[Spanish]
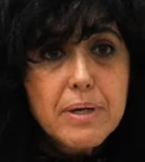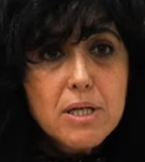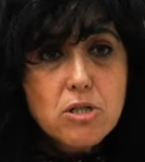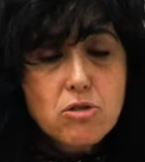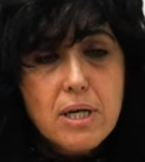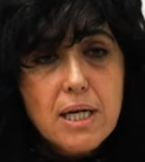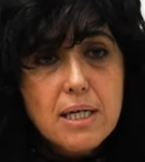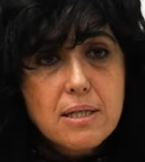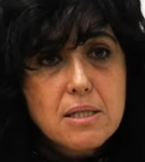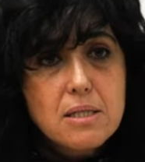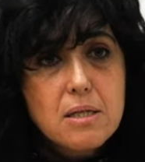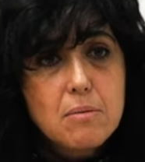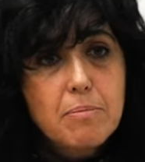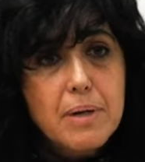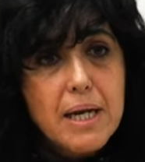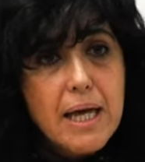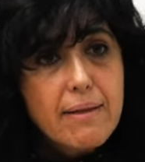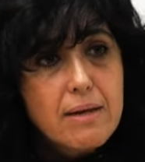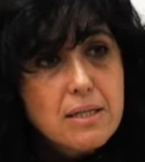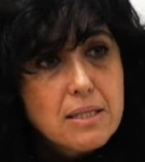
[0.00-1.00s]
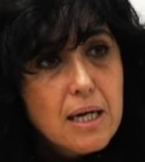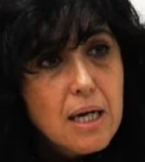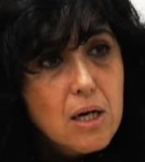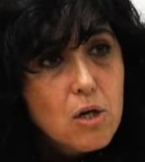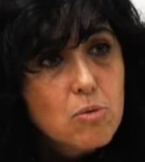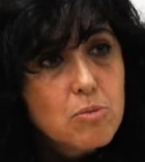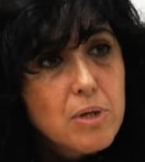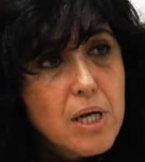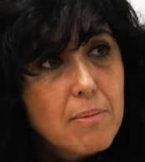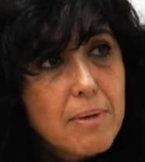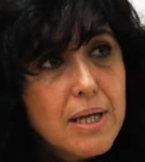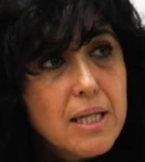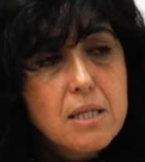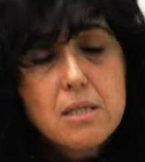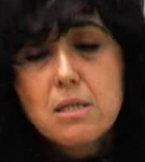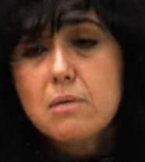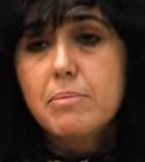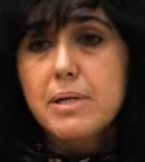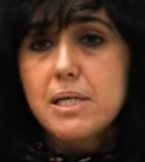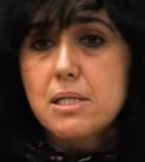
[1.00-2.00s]
personas desempleadas en la Comunidad de Madrid
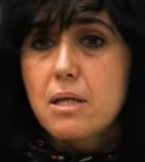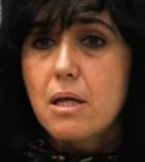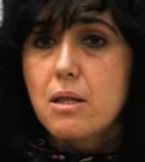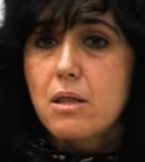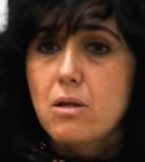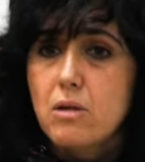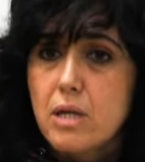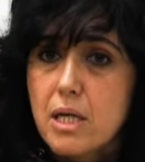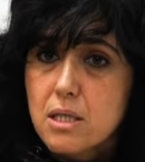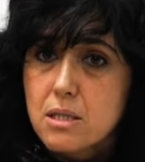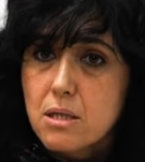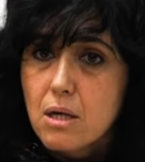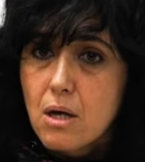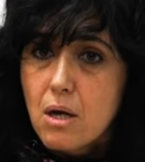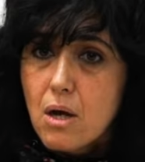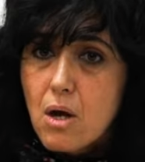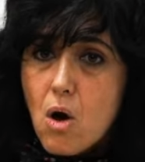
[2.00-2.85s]
sin prestaciones?